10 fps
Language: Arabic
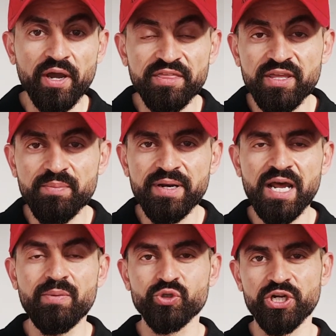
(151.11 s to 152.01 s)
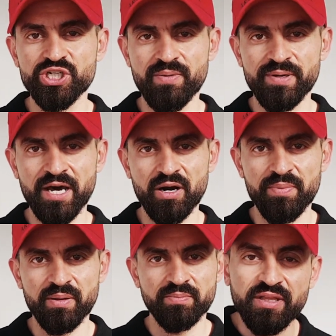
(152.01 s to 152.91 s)
وكثير منها مترجمة
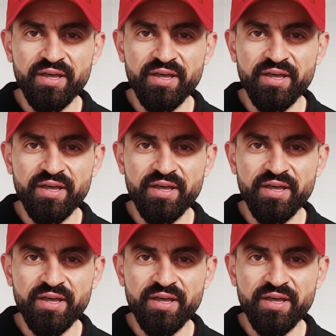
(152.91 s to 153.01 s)
بالعربي